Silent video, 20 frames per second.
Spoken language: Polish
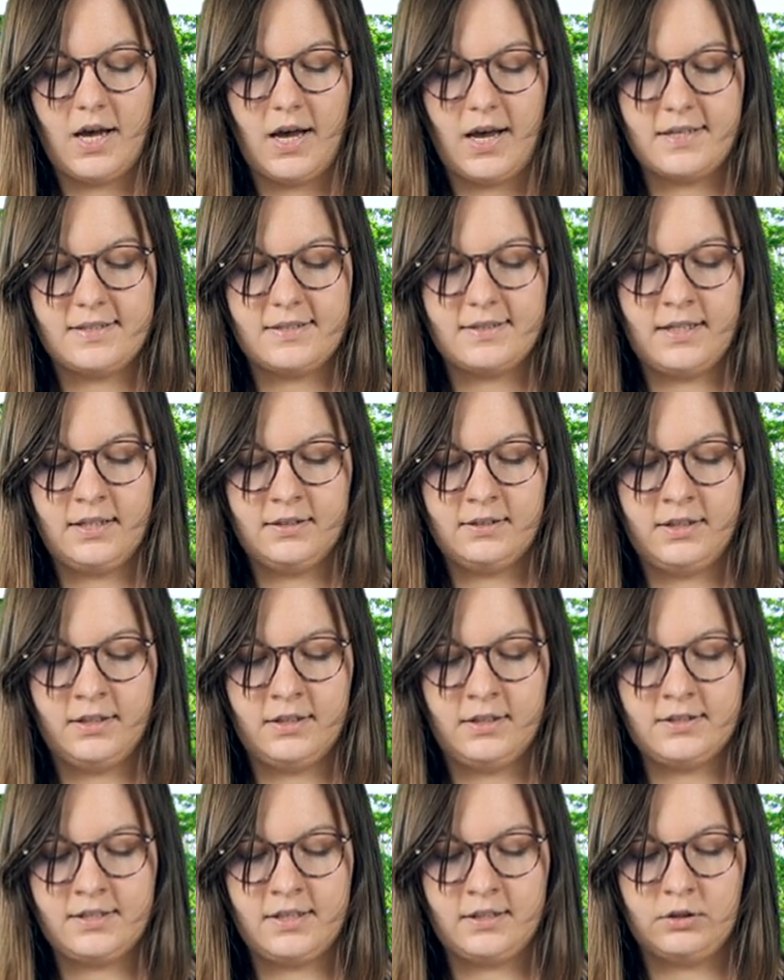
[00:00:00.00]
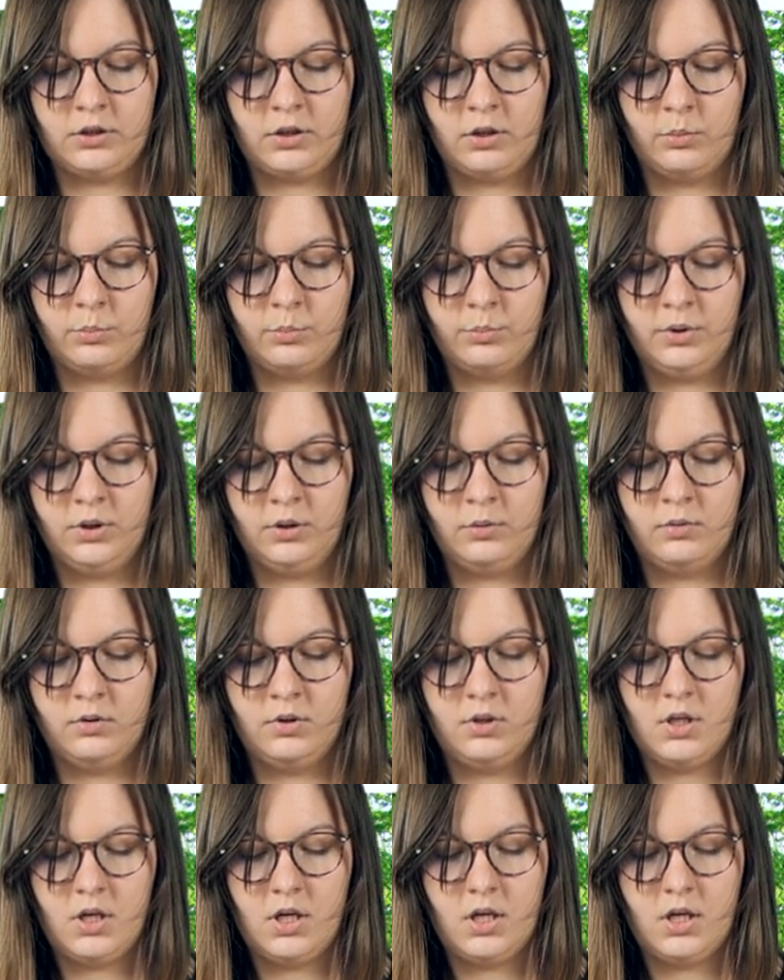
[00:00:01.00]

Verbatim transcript: A statek zatrąbił.